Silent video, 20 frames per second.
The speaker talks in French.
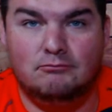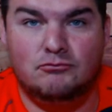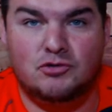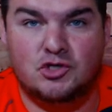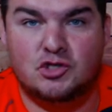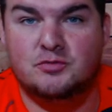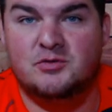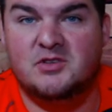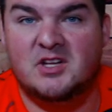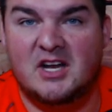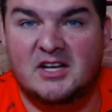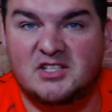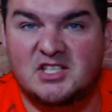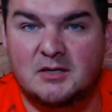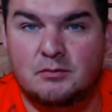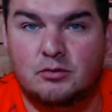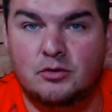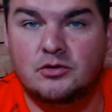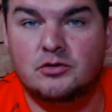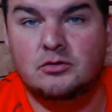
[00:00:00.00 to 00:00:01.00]
J'ai-tu besoin d'en
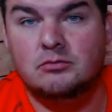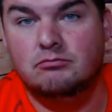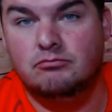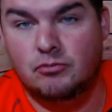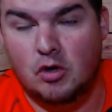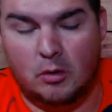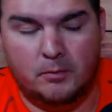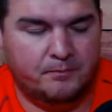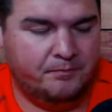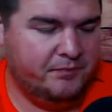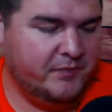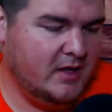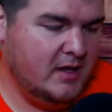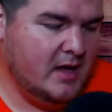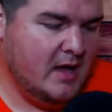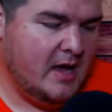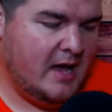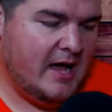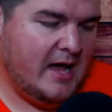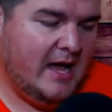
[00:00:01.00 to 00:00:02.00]
dire plus? Non.
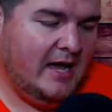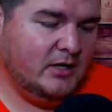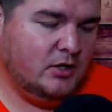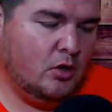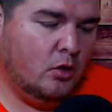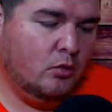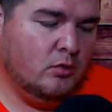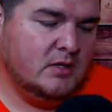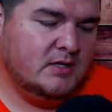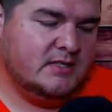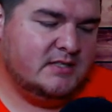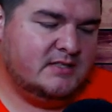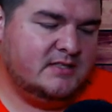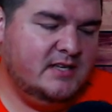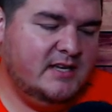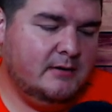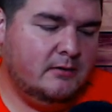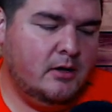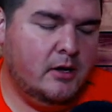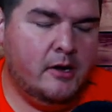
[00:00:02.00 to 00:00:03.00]
En gros,
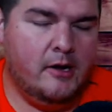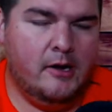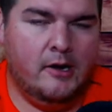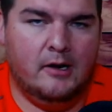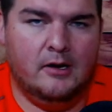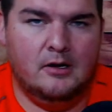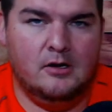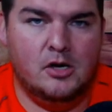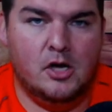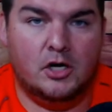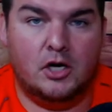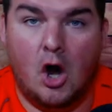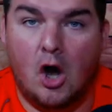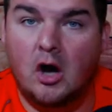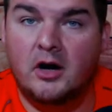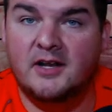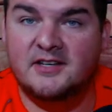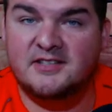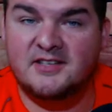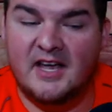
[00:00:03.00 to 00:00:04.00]
c'est le
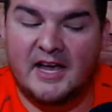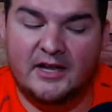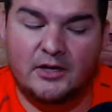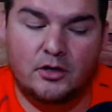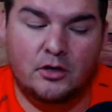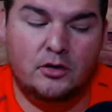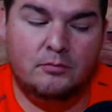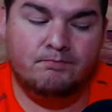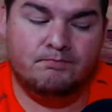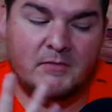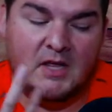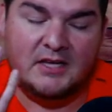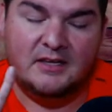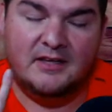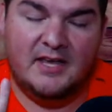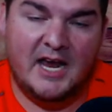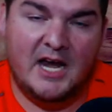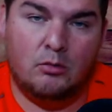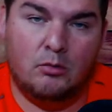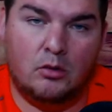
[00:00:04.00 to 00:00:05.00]
car designer
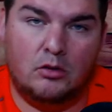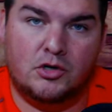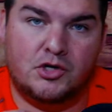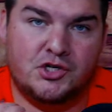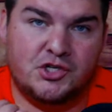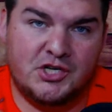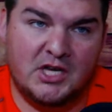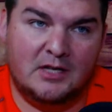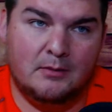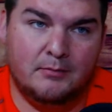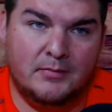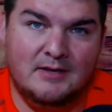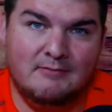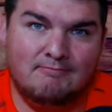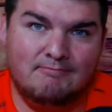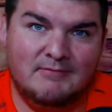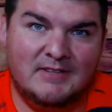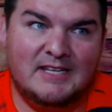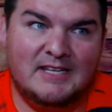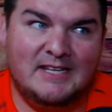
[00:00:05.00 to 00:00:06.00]
Carol Shelby
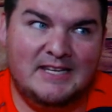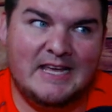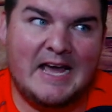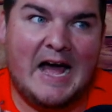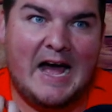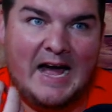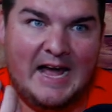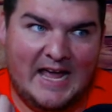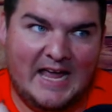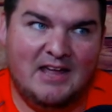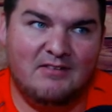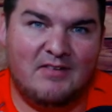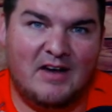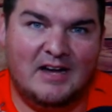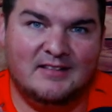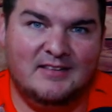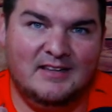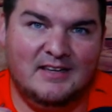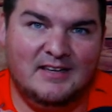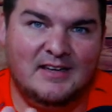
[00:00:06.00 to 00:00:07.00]
qui a
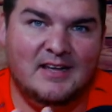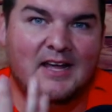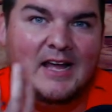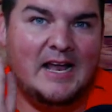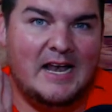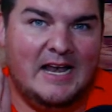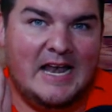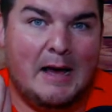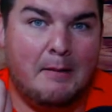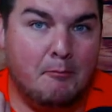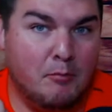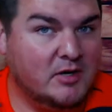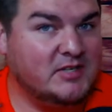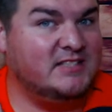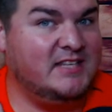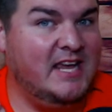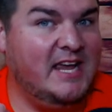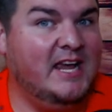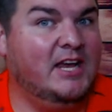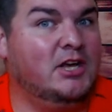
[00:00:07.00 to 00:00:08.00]
inventé la
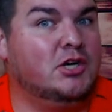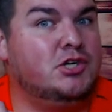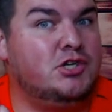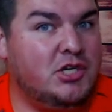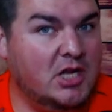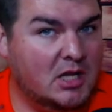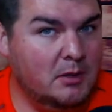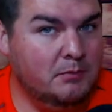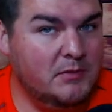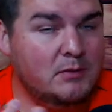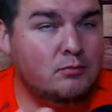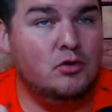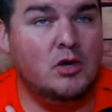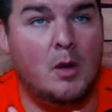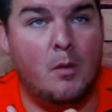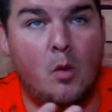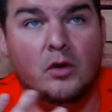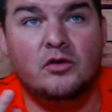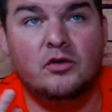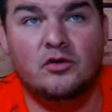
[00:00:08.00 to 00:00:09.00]
Mustang Shelby, pour le
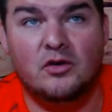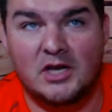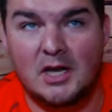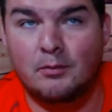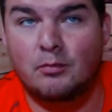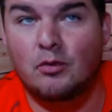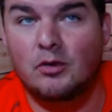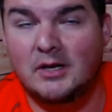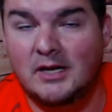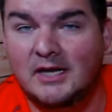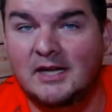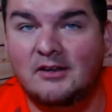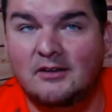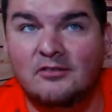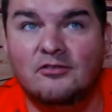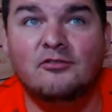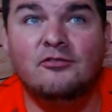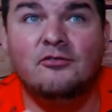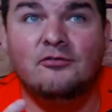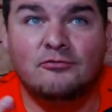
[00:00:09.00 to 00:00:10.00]
monde qui ne connaît pas les
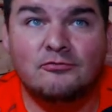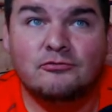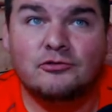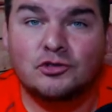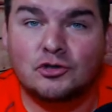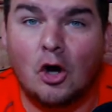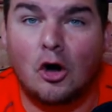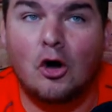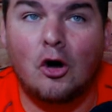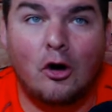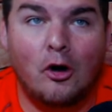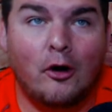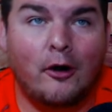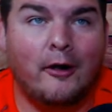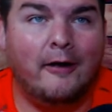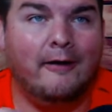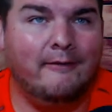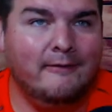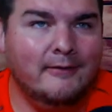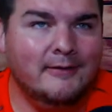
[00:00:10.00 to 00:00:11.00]
euh,
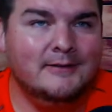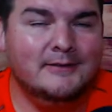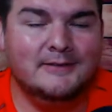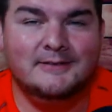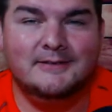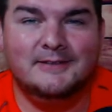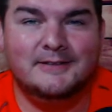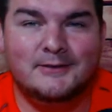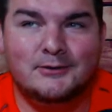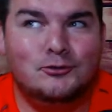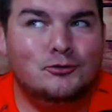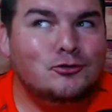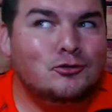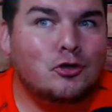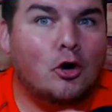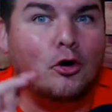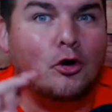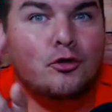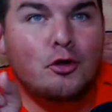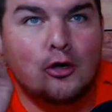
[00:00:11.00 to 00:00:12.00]

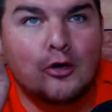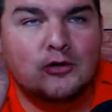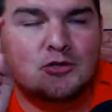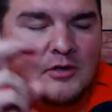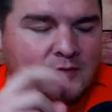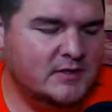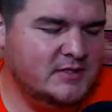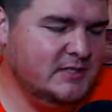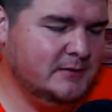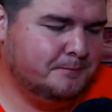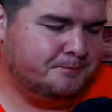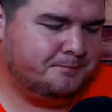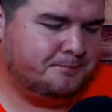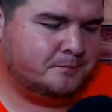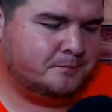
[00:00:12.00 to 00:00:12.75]
chars, de luxe, on va dire.